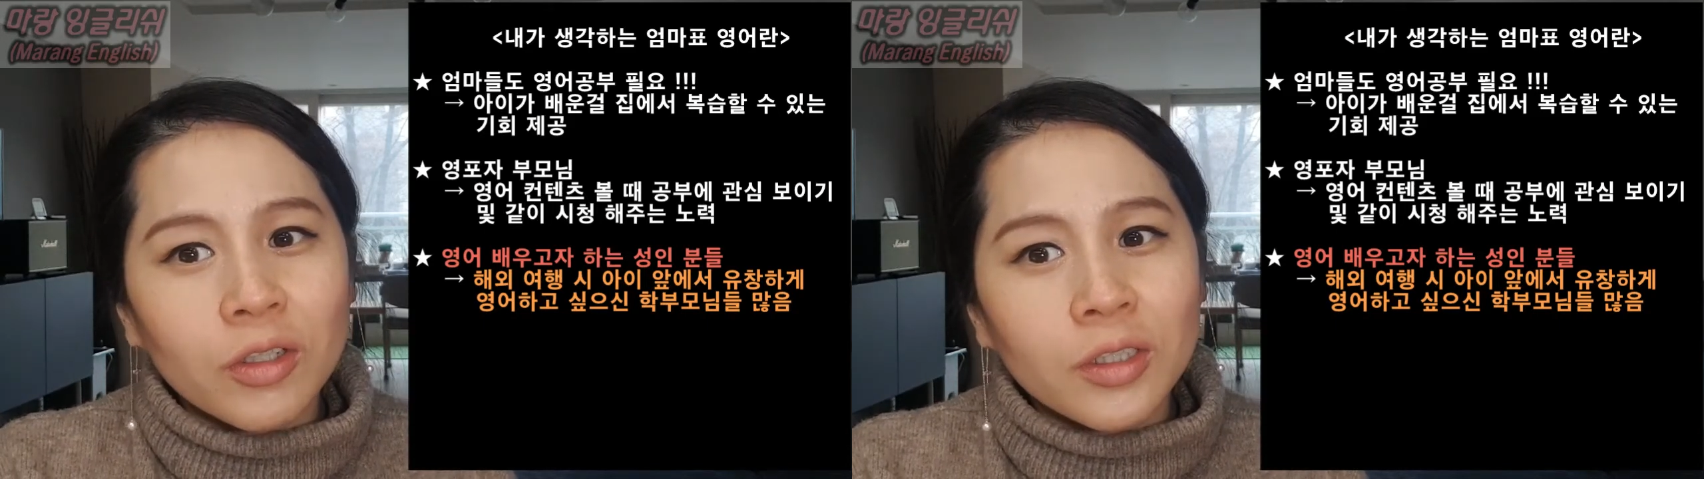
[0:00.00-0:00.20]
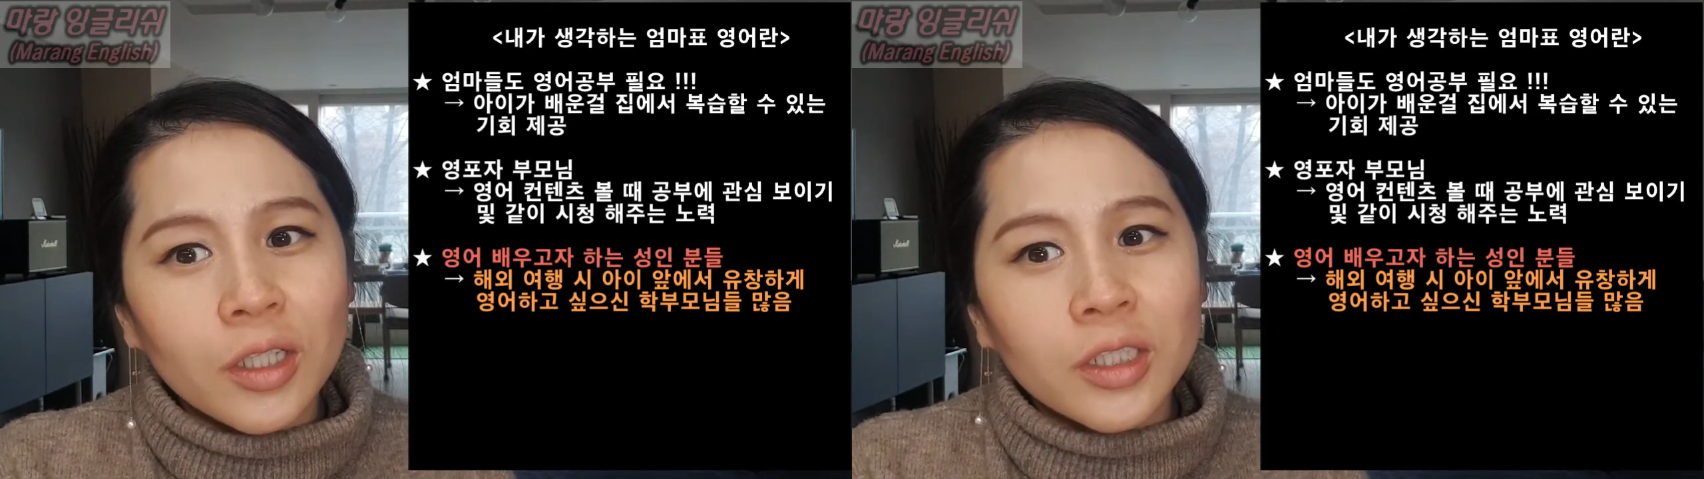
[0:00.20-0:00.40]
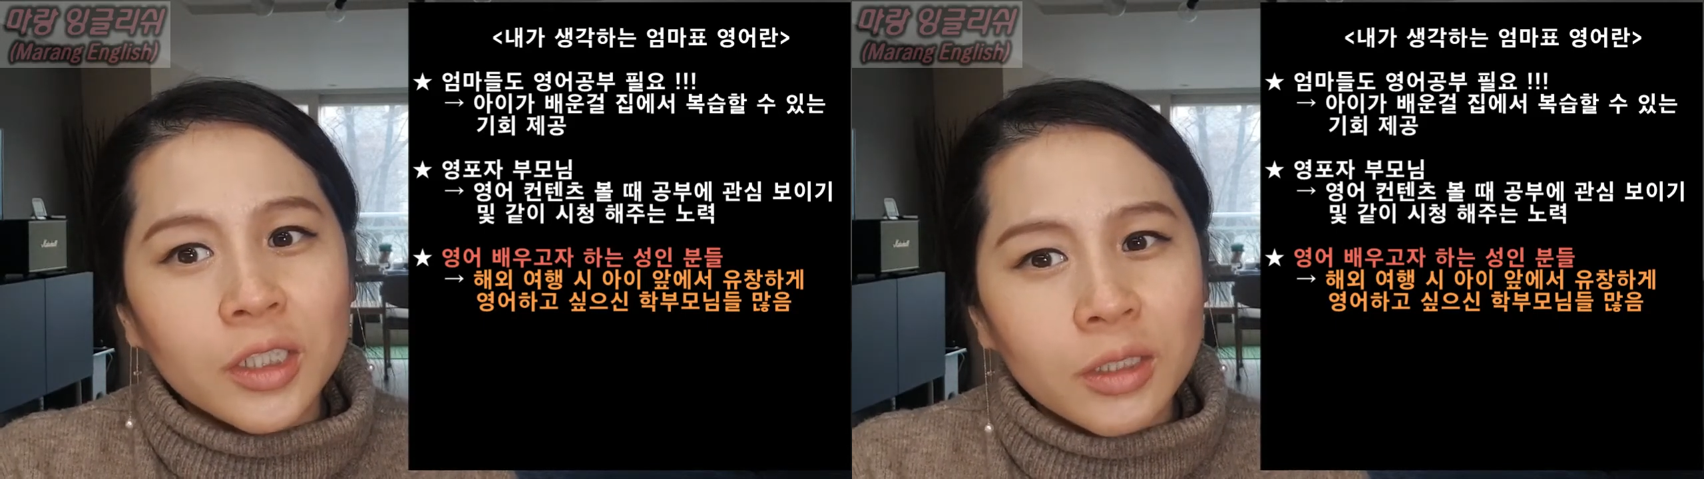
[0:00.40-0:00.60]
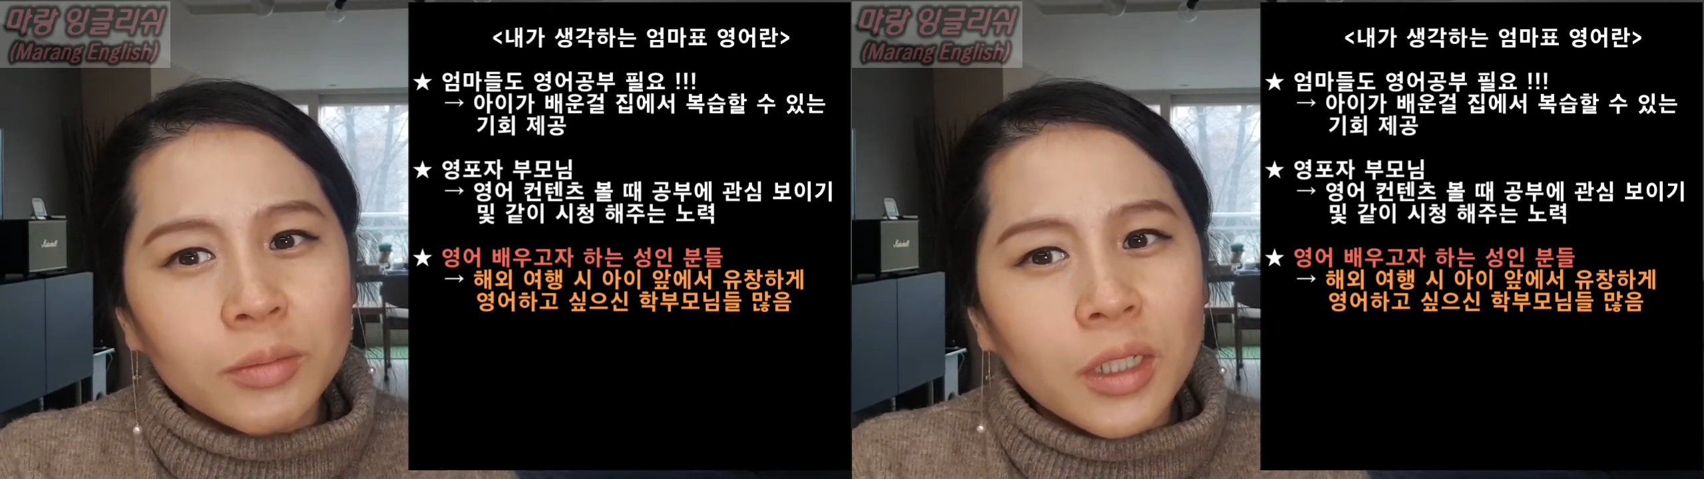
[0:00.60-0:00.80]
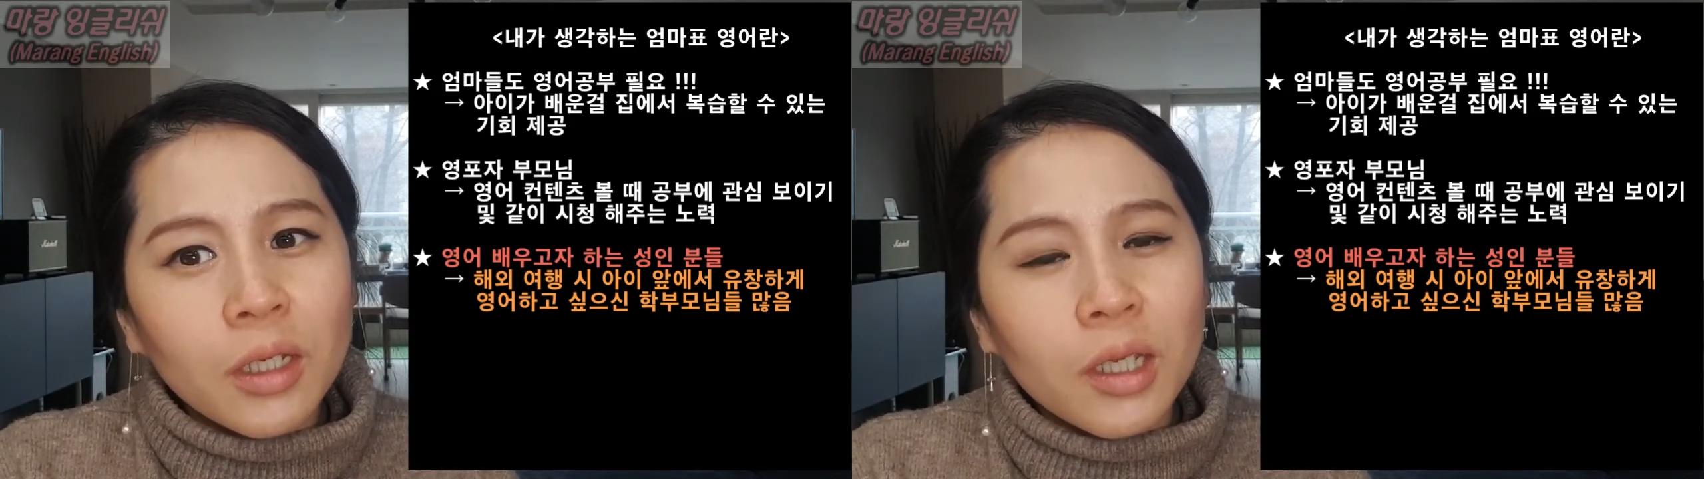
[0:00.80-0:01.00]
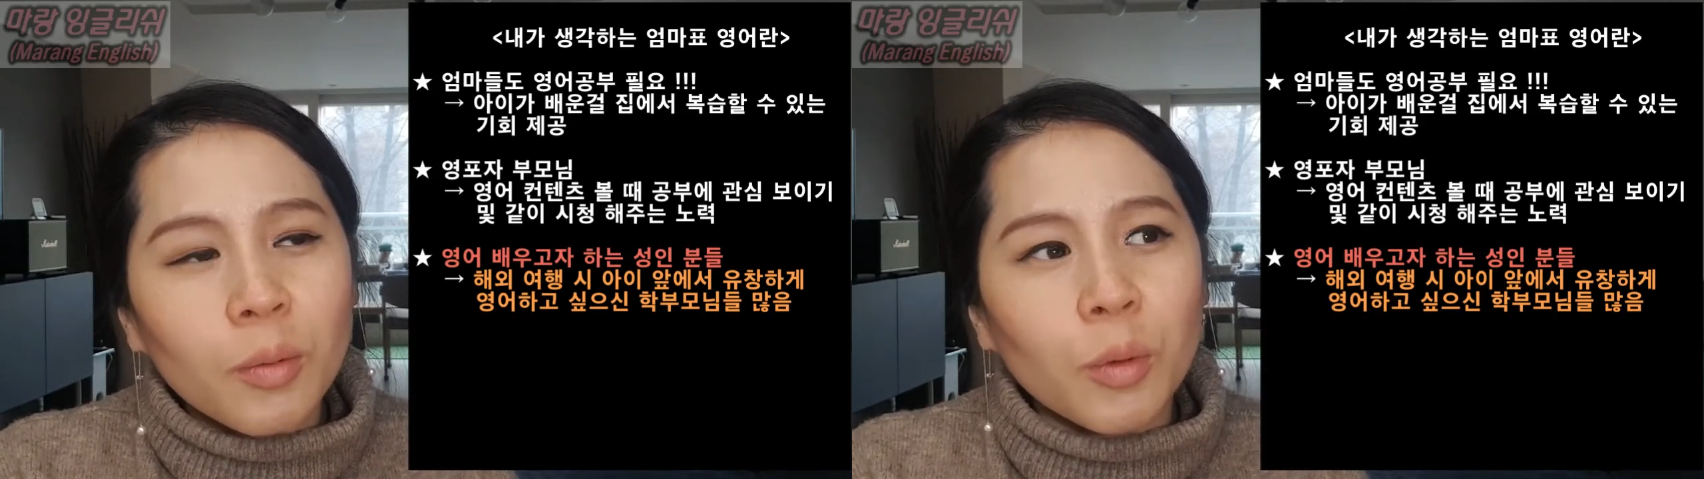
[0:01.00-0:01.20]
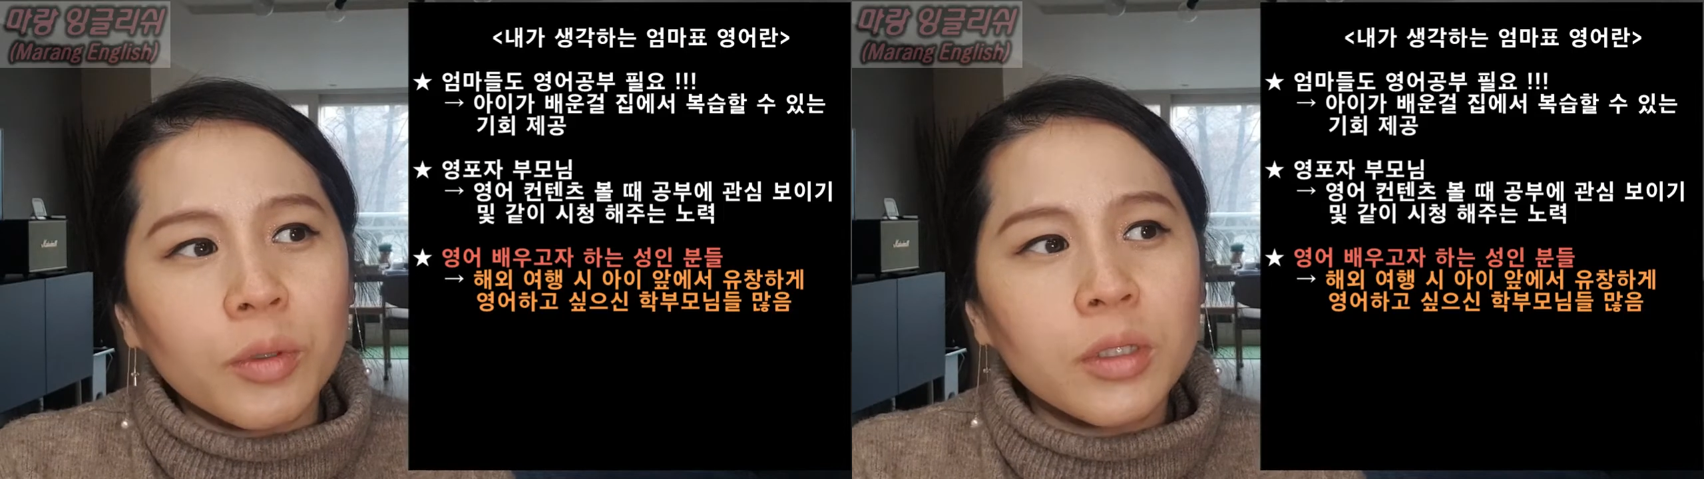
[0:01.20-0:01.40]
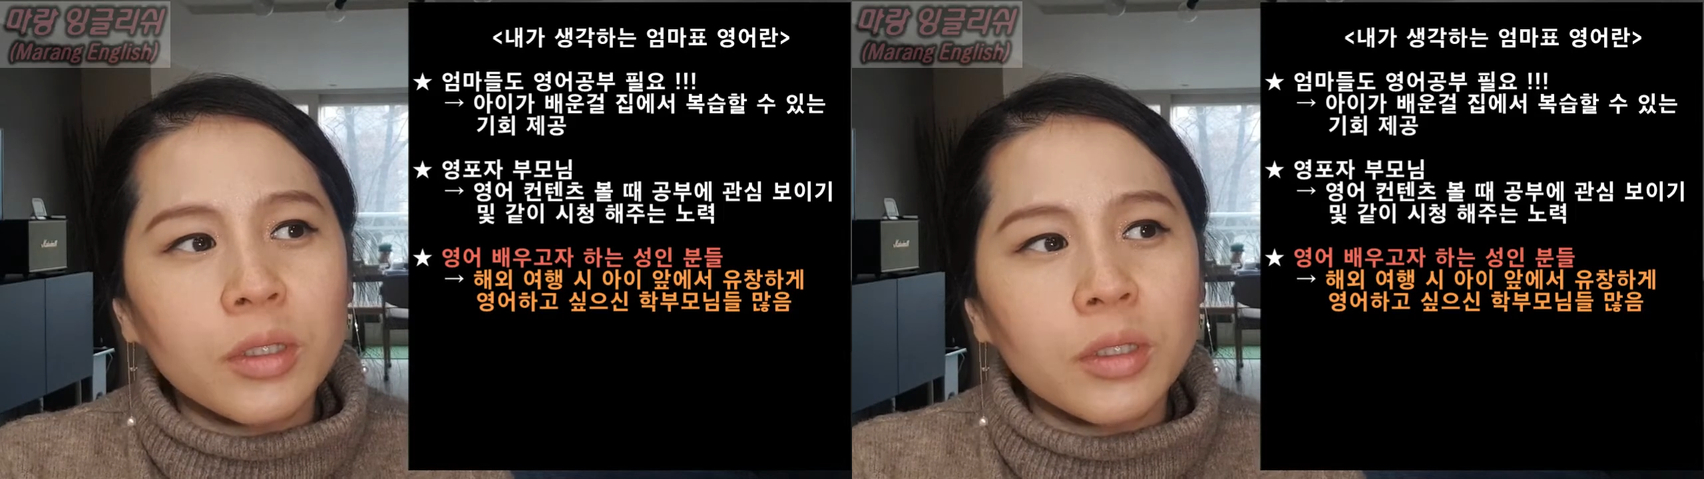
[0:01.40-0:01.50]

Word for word: 근데 지금 생각해보면